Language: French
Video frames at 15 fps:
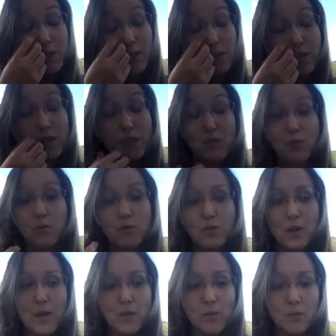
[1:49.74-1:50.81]
qui, est
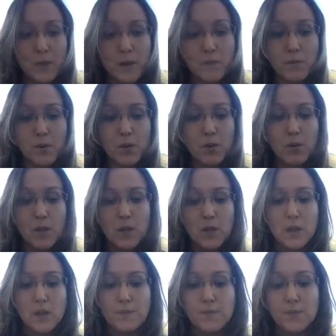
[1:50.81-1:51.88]
de l'accompagnement,
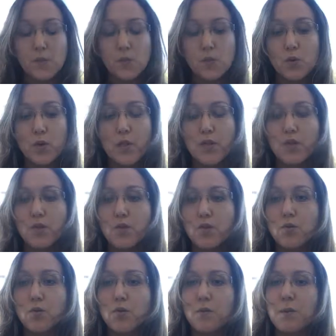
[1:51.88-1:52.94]
donc les gens
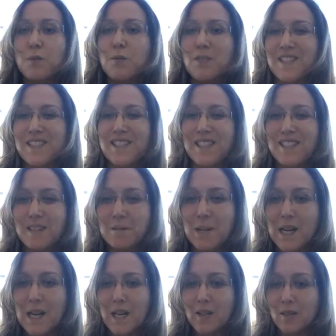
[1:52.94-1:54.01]
sont quand même dans un certain
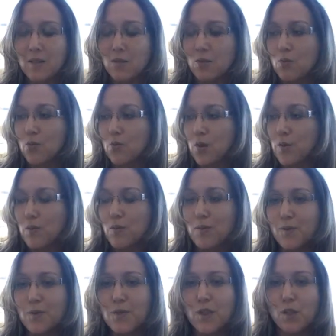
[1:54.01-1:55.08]
mal-être. Donc ils vont
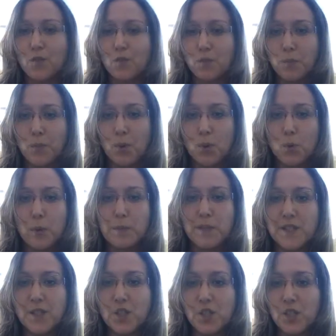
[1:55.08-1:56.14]
venir vous polluer
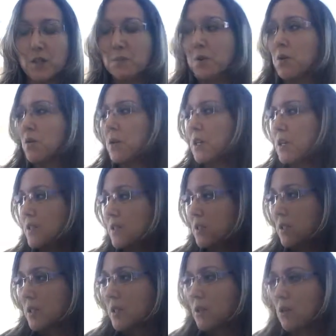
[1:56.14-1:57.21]
psychiquement et
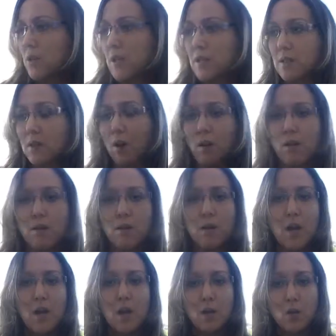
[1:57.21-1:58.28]
laisser leur casserole,
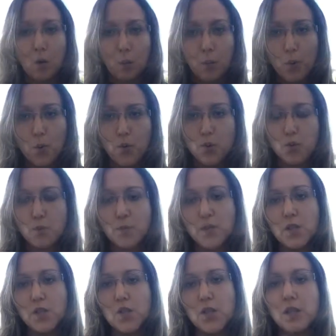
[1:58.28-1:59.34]
leur pollution
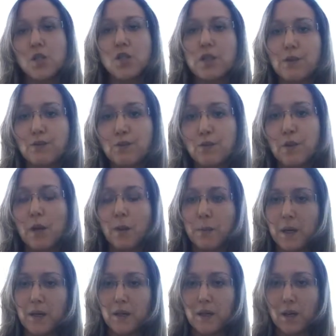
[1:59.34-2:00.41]
psychique chez vous et
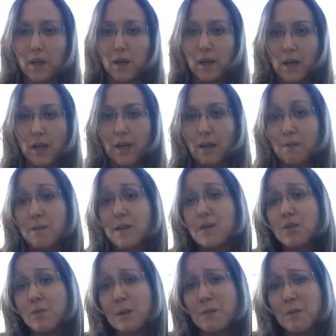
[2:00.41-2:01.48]
repartir. À la
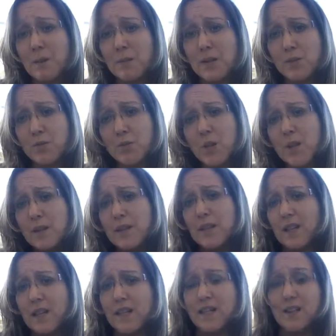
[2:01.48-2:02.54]
base quand même, la maison,
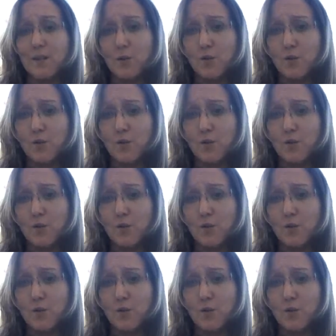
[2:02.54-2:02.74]
ça reste